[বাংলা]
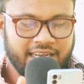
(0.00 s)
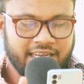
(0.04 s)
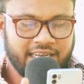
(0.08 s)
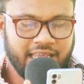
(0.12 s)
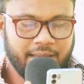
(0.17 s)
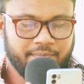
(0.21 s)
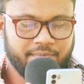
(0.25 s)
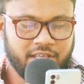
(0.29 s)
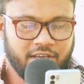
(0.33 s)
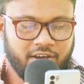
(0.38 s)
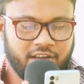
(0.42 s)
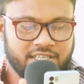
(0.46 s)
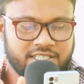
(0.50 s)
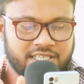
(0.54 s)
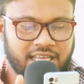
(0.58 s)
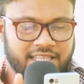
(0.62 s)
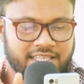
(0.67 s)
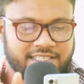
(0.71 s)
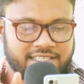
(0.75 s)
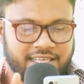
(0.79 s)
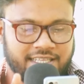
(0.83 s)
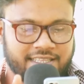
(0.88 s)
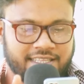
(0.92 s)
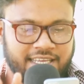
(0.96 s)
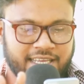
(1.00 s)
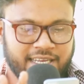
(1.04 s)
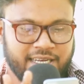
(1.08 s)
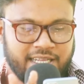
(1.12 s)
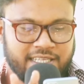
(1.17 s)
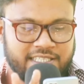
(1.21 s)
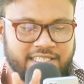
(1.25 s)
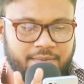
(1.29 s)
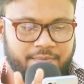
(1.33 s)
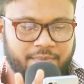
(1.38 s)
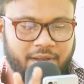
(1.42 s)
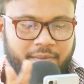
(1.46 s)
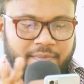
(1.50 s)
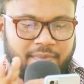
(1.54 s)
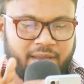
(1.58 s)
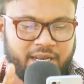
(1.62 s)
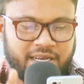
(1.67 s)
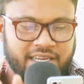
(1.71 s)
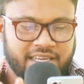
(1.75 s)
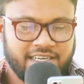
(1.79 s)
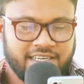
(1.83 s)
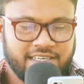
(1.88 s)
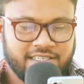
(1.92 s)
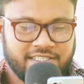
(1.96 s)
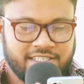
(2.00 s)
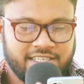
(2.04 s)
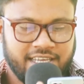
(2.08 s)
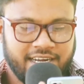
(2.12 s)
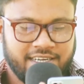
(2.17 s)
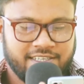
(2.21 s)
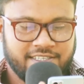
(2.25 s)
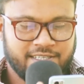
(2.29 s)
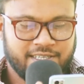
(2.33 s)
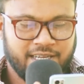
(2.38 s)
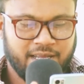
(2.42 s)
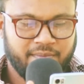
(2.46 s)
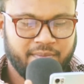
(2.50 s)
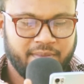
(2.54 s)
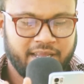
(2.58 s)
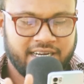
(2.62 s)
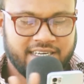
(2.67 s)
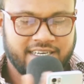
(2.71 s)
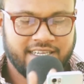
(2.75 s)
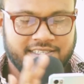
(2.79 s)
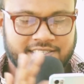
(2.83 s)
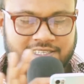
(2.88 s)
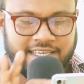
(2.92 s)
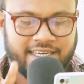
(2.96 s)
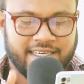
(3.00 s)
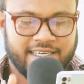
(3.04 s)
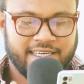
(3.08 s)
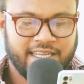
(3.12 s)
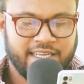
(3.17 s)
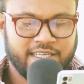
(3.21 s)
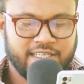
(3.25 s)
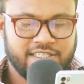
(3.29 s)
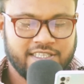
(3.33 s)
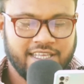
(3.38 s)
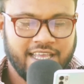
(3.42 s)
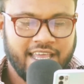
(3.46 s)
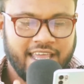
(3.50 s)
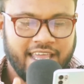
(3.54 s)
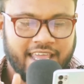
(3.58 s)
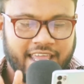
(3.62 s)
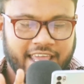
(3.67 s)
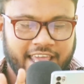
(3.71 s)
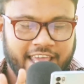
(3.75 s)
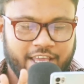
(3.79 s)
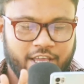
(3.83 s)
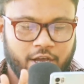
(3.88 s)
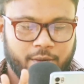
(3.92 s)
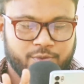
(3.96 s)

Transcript: ট্যাপ দেওয়ার সাথে সাথেই নিচে পাবেন ইনসাইটস নামে একটা সেটিংস এই